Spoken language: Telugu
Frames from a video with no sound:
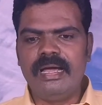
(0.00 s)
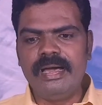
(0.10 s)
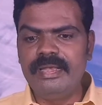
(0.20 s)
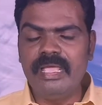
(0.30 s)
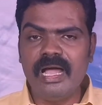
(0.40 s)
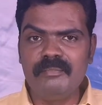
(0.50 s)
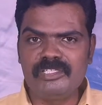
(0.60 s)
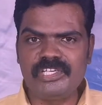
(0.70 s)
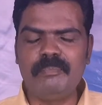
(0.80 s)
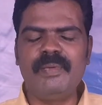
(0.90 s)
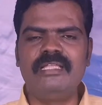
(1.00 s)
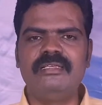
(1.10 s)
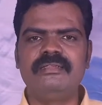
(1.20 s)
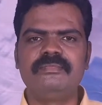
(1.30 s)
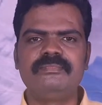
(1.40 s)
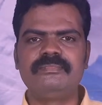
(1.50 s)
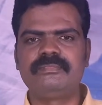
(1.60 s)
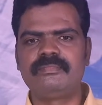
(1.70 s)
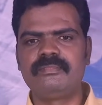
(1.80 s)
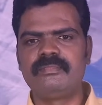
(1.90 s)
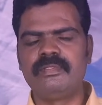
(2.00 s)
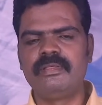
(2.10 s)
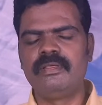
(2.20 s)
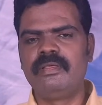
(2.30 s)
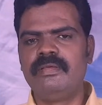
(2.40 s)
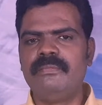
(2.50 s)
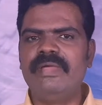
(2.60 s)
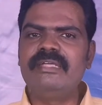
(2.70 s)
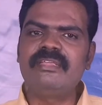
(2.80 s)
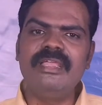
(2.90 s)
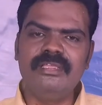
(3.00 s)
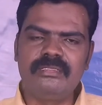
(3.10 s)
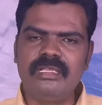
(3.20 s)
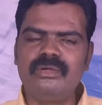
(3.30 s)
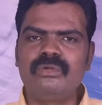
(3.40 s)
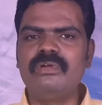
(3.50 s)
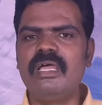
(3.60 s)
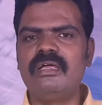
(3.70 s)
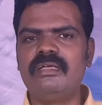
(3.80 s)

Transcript: అని ఆమె చెప్పాది వెంటనే ఇద్దరు కూడా